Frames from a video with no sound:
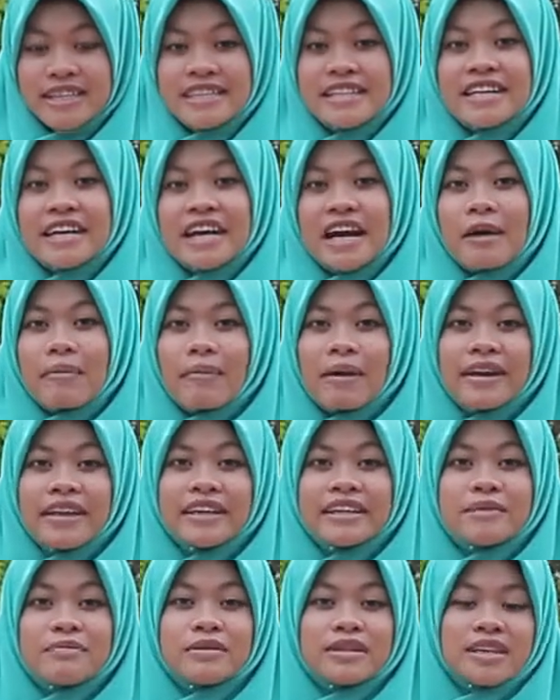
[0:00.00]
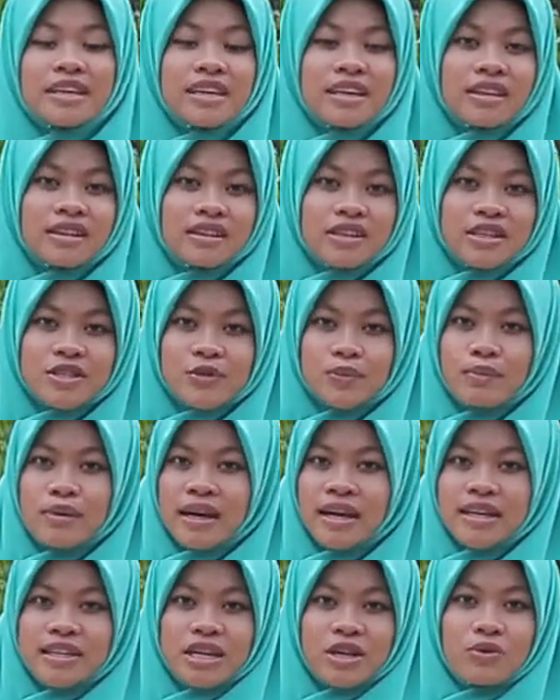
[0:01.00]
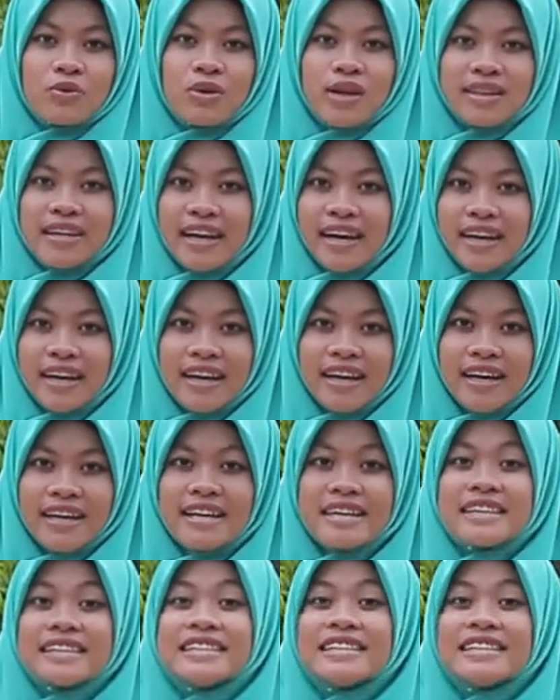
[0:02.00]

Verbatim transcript: dengan apa yang diberikan Allah Subhanahu wa taala